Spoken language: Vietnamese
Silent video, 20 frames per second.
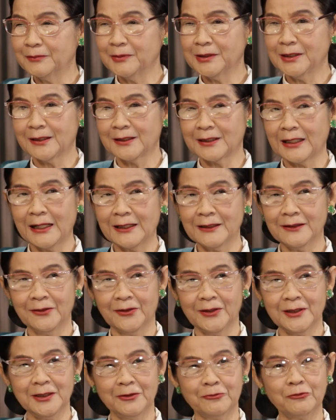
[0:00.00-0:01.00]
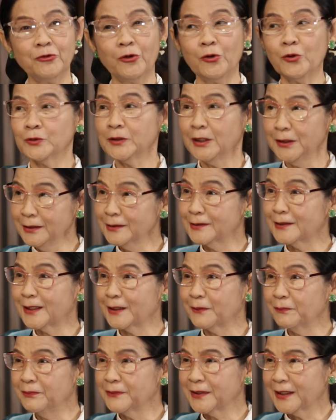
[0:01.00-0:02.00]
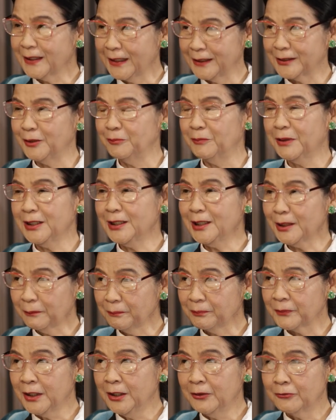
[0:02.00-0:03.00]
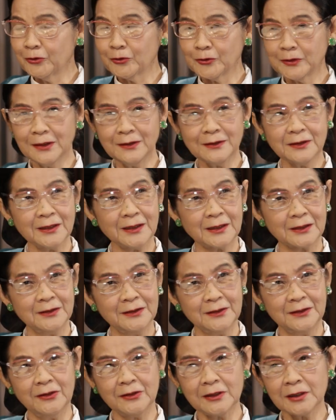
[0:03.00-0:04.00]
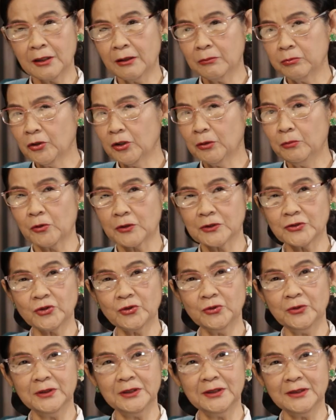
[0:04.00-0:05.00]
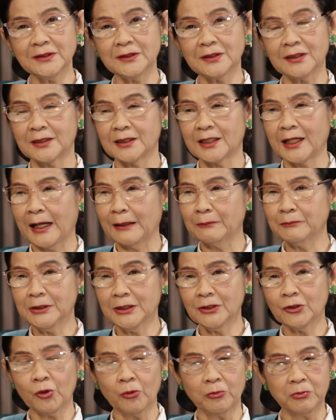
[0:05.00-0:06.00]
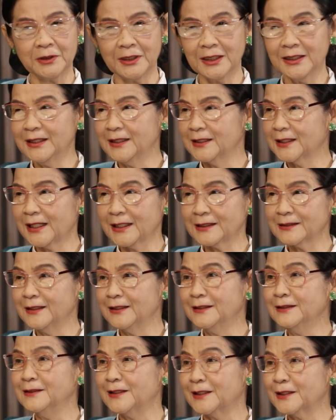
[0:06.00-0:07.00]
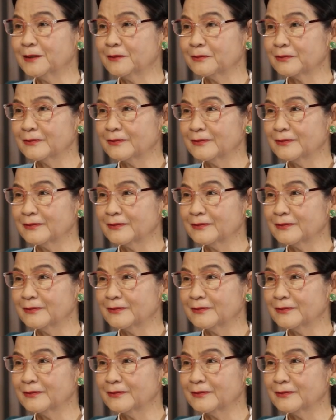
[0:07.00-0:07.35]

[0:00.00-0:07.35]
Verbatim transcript: thì bây giờ lại gọi là vô tính nữa anh cái này thì mới lắm vô tính tức là người đó không có một cái xu hướng tình cảm với cùng giới hay khác giới gì hết